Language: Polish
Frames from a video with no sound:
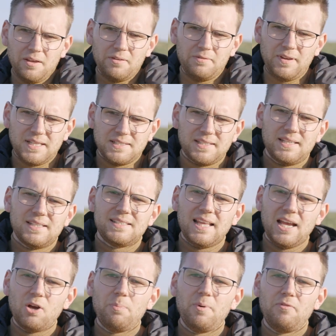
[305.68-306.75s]
Więc z
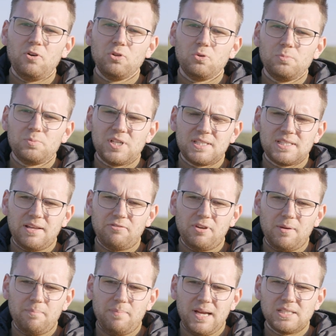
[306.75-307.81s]
tego powodu
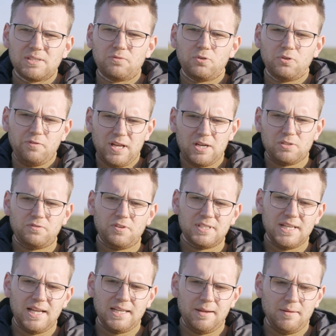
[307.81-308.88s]
przedstawiłem Państwu dwa
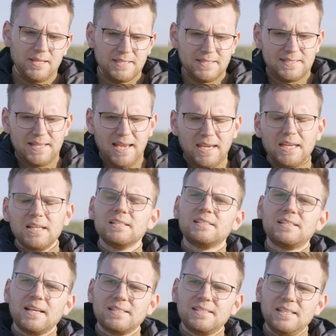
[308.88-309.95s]
rozwiązania. Sekil z
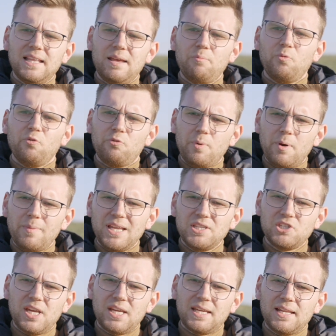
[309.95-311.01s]
Nexidem w
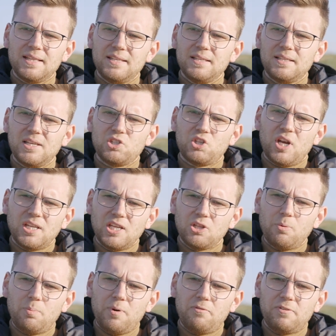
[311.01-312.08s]
momencie, kiedy te średnie
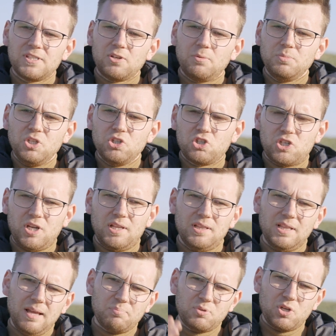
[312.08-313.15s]
dobowe są niższe,
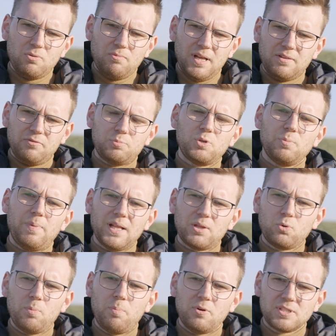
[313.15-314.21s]
na przykład w
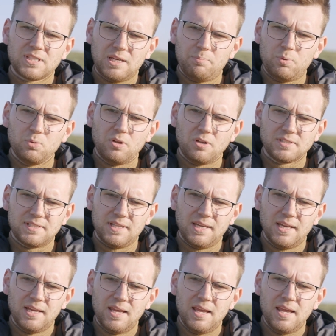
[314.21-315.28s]
przypadku Polski Północnej.
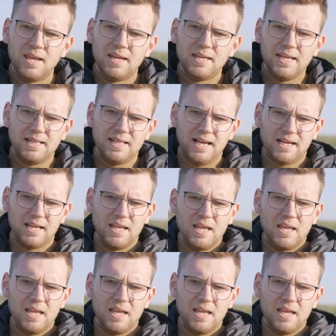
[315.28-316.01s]
Jednak